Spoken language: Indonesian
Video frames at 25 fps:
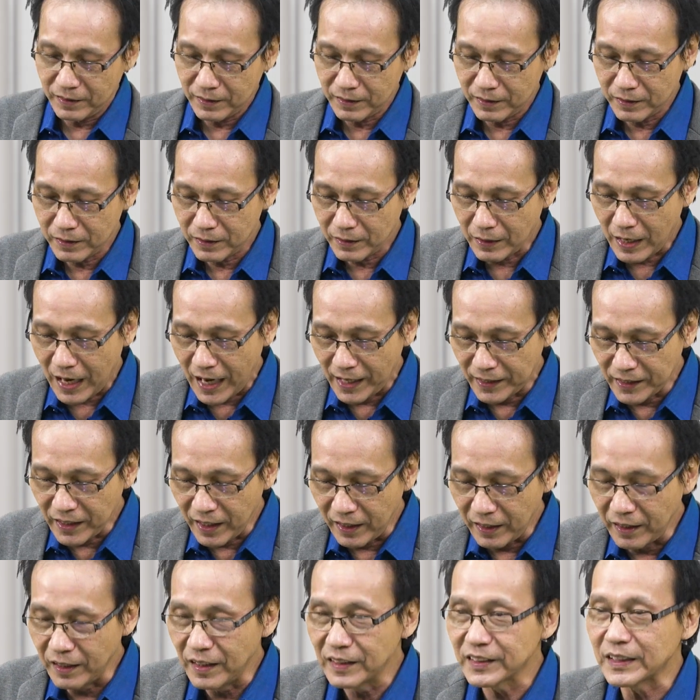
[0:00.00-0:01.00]
eh,
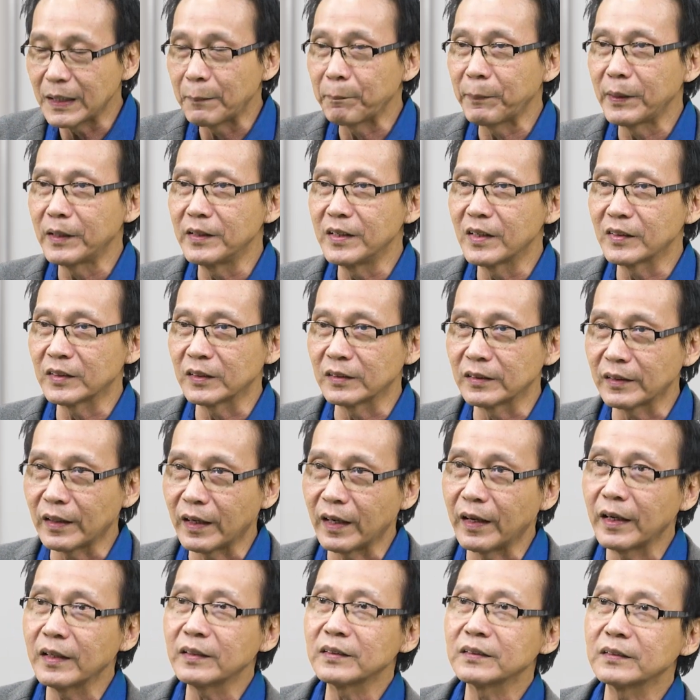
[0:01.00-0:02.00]
Hana ini sampai dia
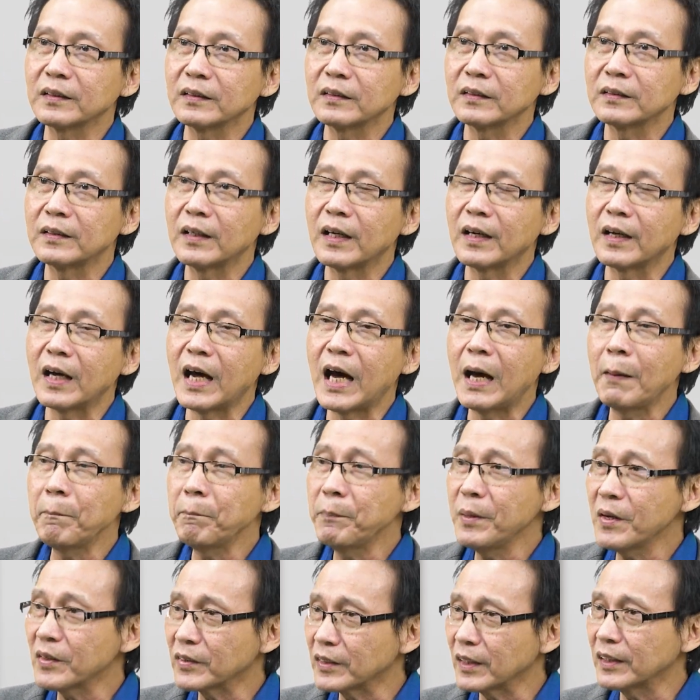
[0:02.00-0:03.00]
stres. Nah,
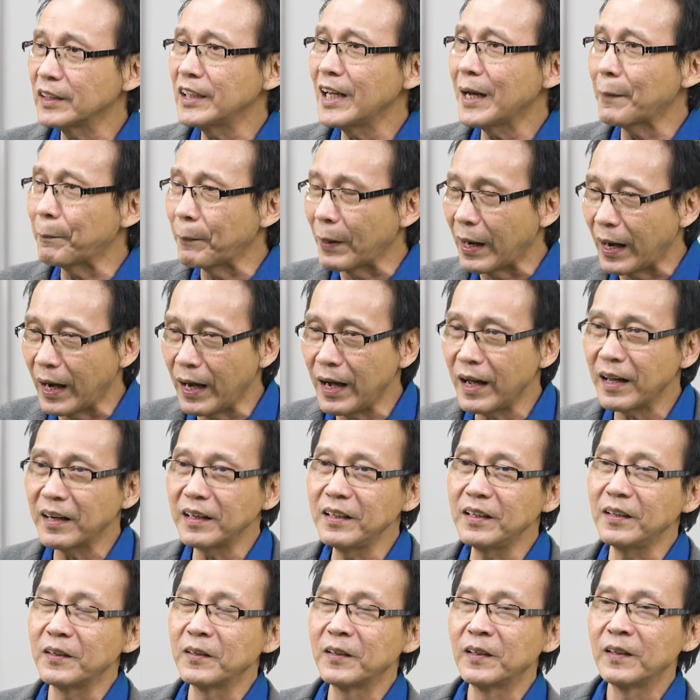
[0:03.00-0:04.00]
hampir setiap
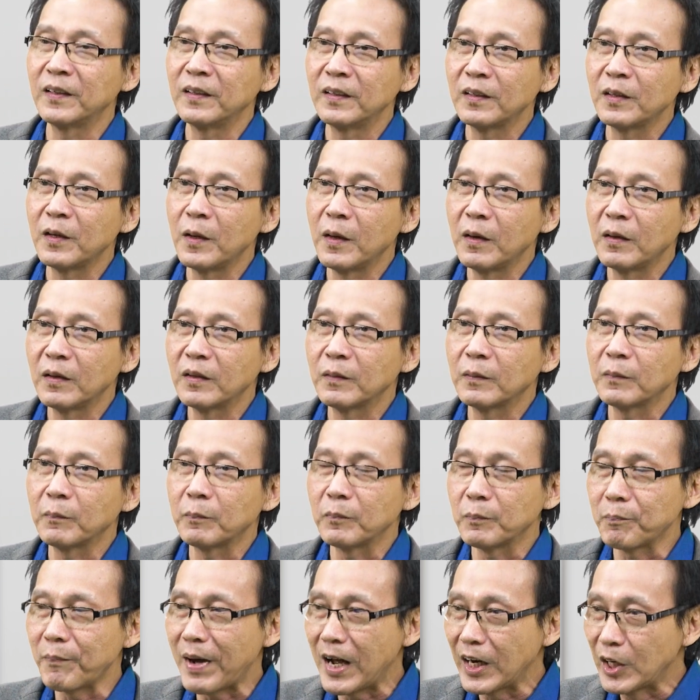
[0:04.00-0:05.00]
hari
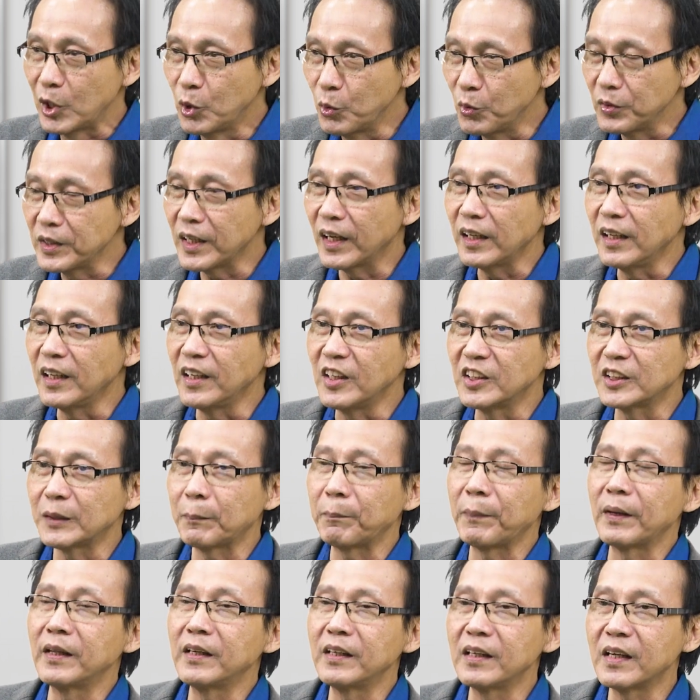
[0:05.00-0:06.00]
madunya ini
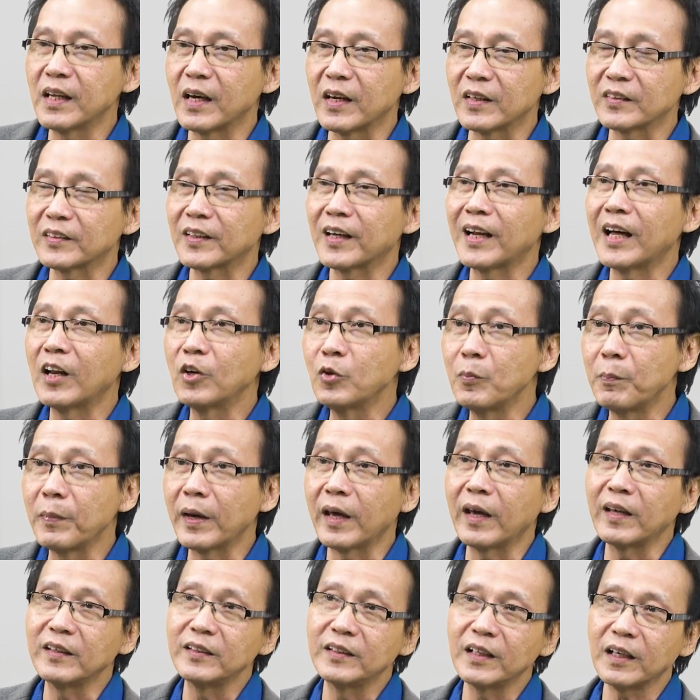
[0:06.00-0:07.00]
si Penina selalu
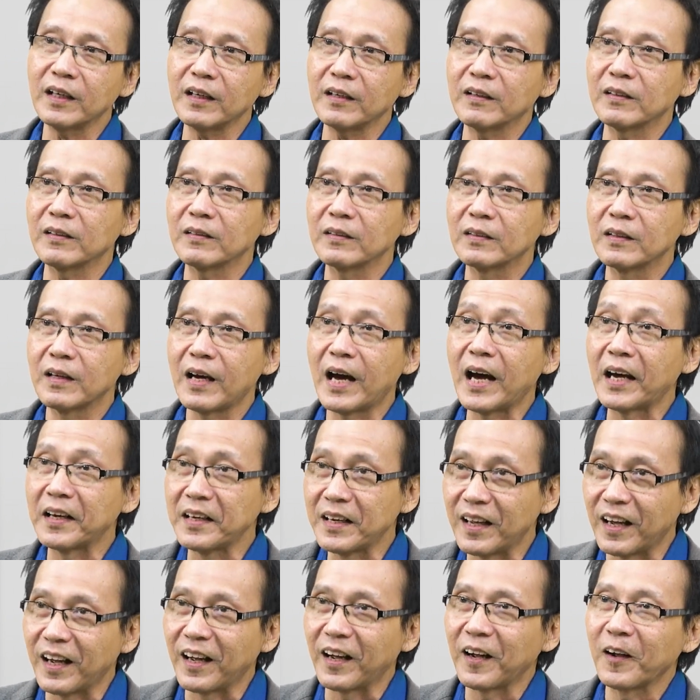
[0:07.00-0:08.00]
mengejek
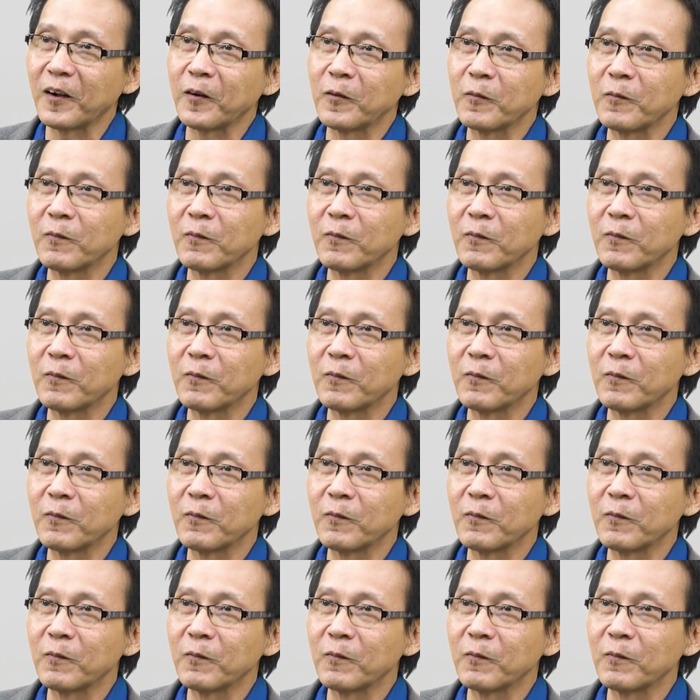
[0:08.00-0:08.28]
Hana.